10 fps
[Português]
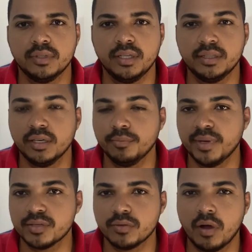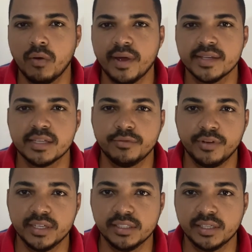Então, pessoal, essa
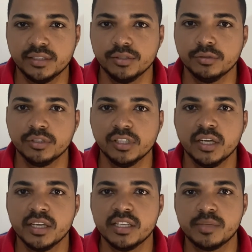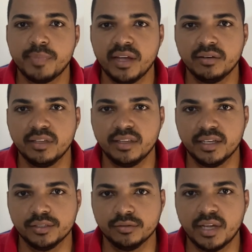foi a dica de hoje. Espero que
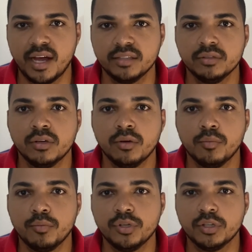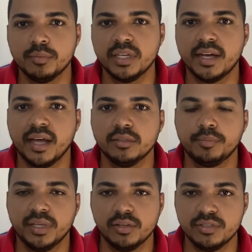tenha ajudado. Muito
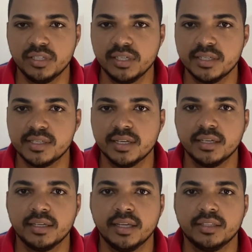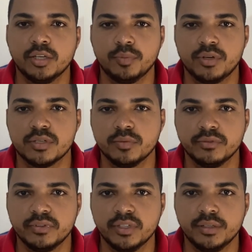obrigado pela audiência e até o
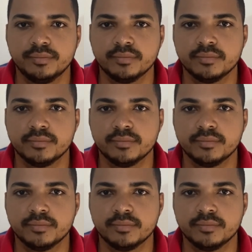próximo vídeo.